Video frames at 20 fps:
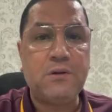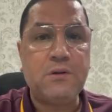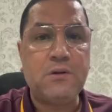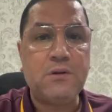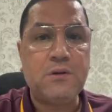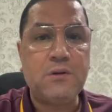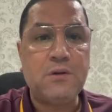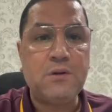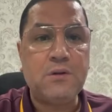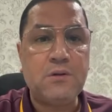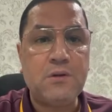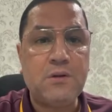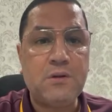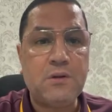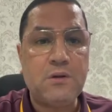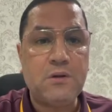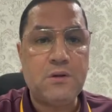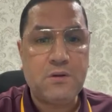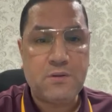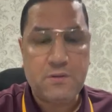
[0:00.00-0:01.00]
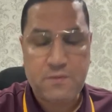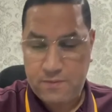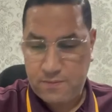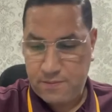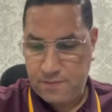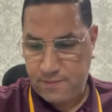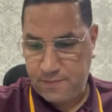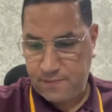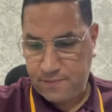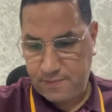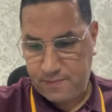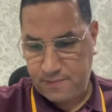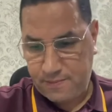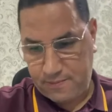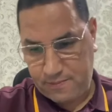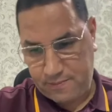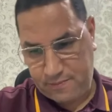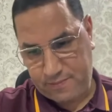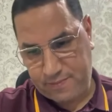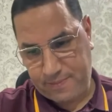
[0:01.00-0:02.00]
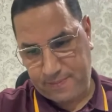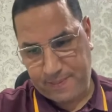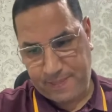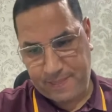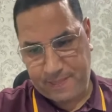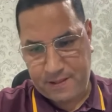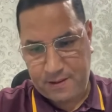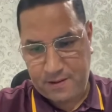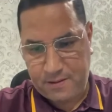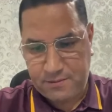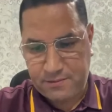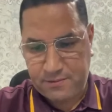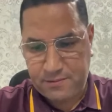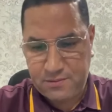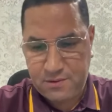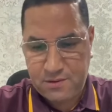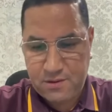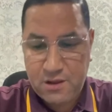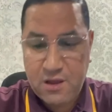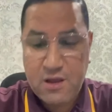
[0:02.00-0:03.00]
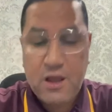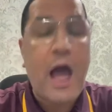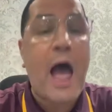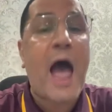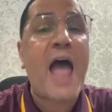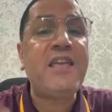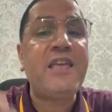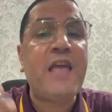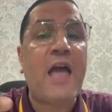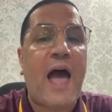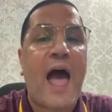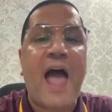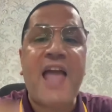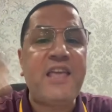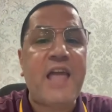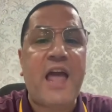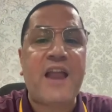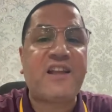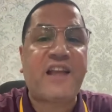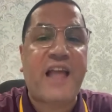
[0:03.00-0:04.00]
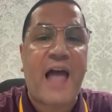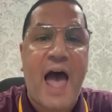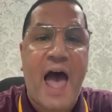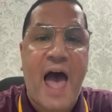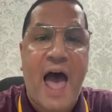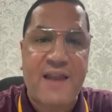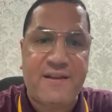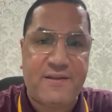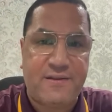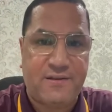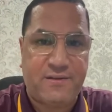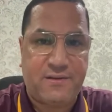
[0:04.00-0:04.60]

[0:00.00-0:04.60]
ايوه اكيد اكيد ما انه جاء صدفه ايا ايا كان